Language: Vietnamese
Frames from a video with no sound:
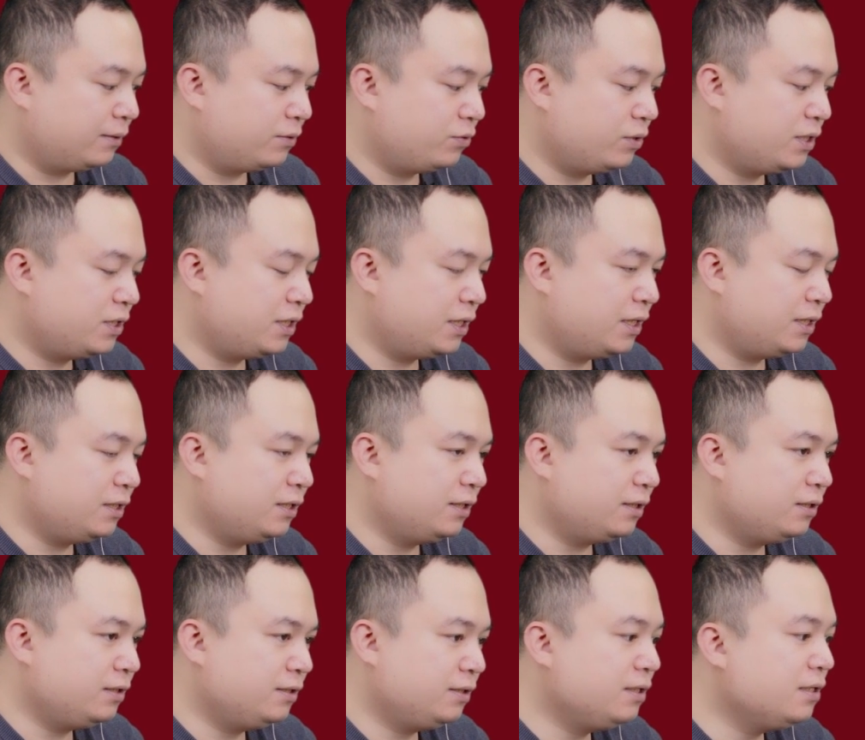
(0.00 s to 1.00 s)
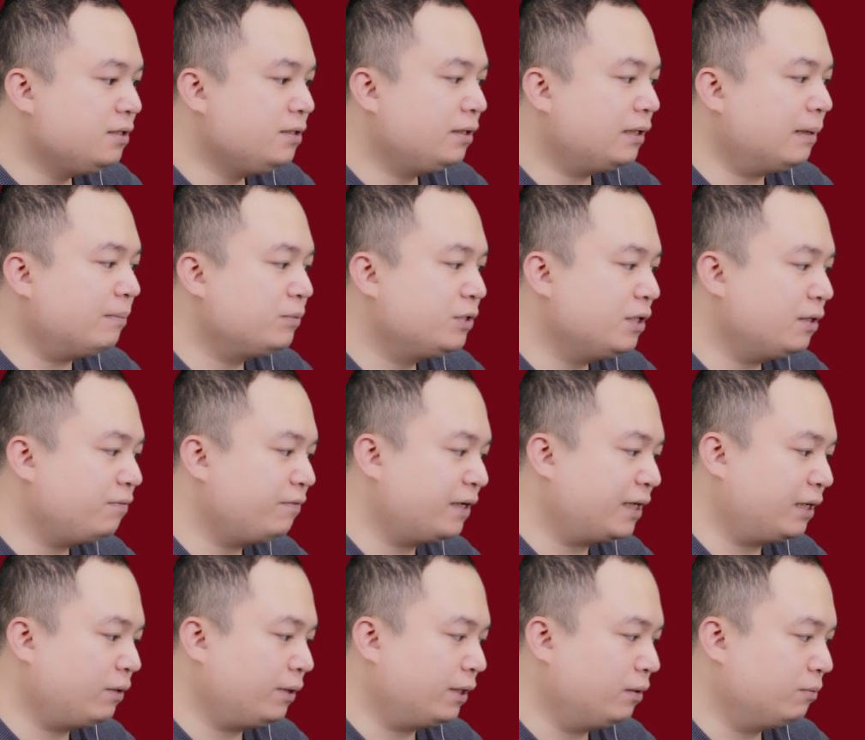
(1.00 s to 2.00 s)
duy trì những như những năm trước
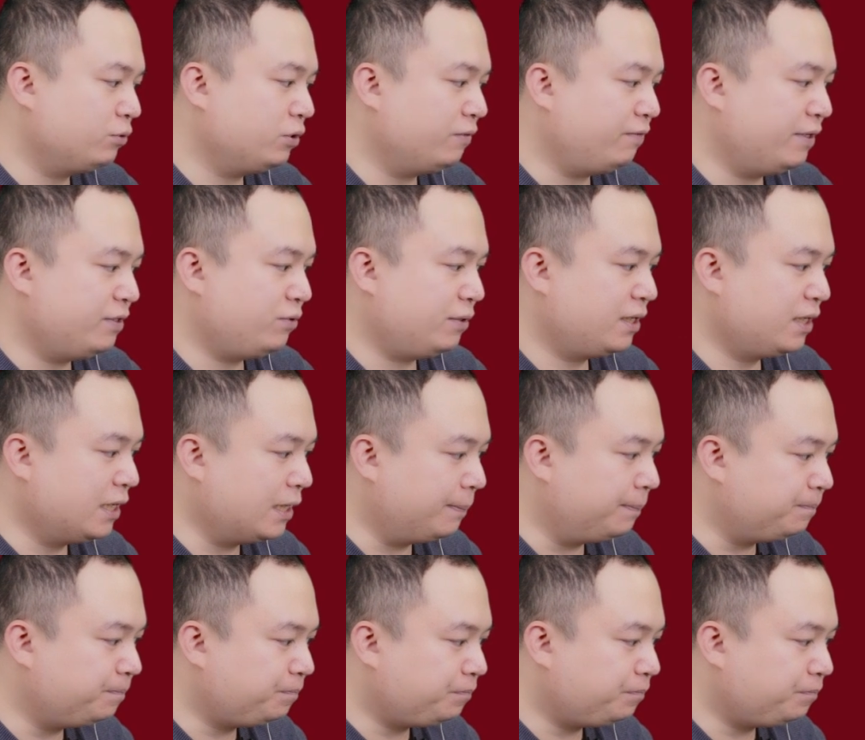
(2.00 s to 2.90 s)
về cái hoạt động cho vay doanh nghiệp